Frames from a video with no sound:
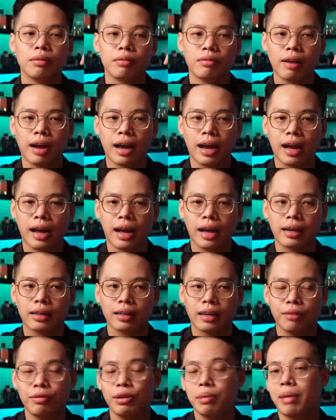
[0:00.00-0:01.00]
và
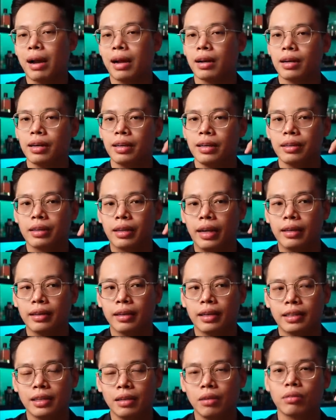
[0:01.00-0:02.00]
cái phiên bản đấy cách
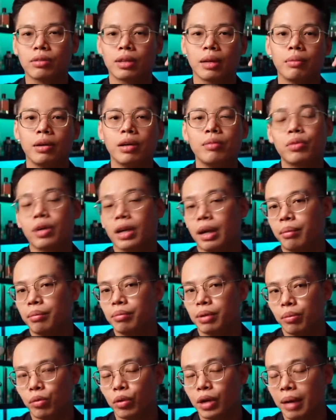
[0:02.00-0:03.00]
đây chắc là tầm hơn một
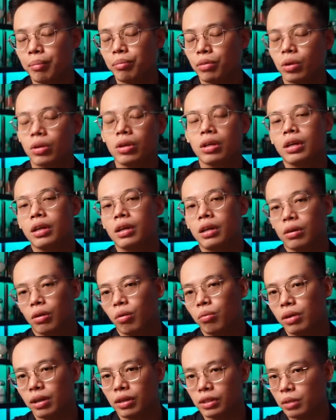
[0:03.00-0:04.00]
năm tầm một năm thôi
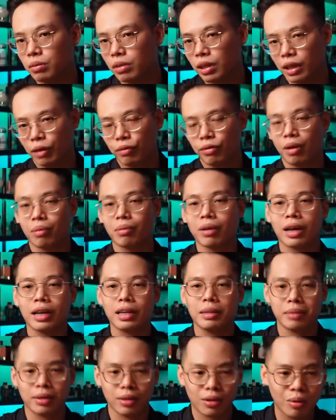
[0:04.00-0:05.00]
cũng ở trong cái căn phòng
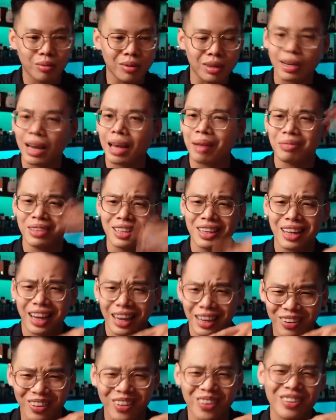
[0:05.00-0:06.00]
này nhưng mà không được đẹp như thế
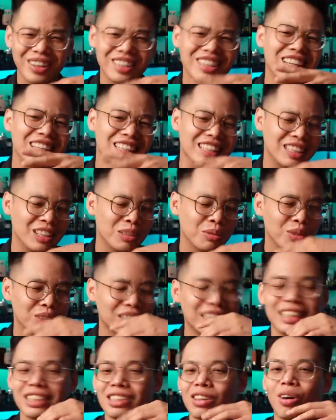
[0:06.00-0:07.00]
này thôi bây giờ thì trông nó
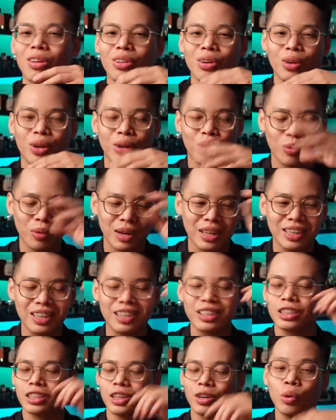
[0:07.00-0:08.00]
xịn sò rồi cũng là
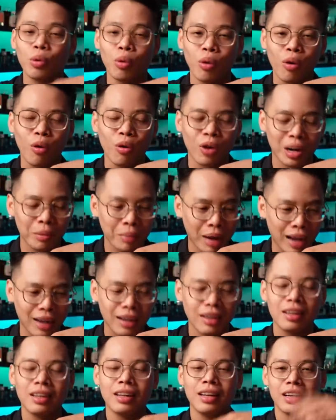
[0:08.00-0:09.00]
nhờ sự ủng hộ của các bạn
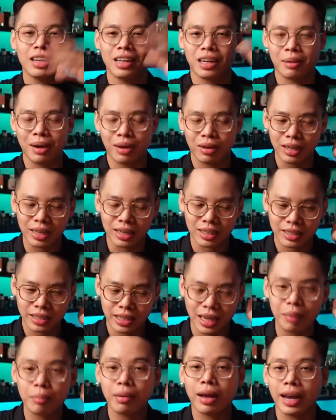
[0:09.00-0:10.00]
thì các bạn có thể
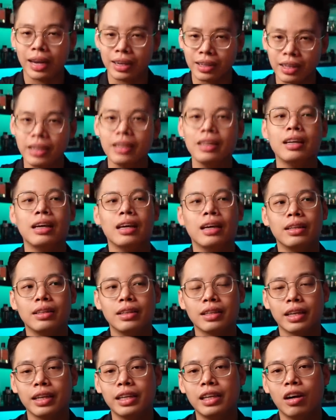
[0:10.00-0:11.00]
xem lại ở đấy
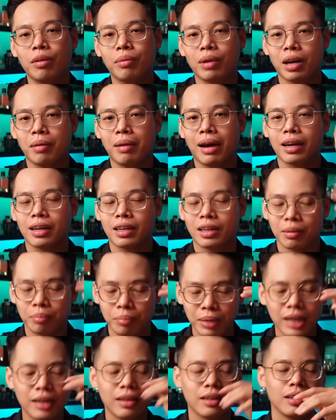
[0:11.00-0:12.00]
những cái điều mà các bạn
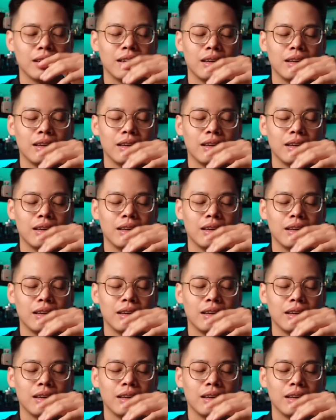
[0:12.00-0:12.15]
cần biết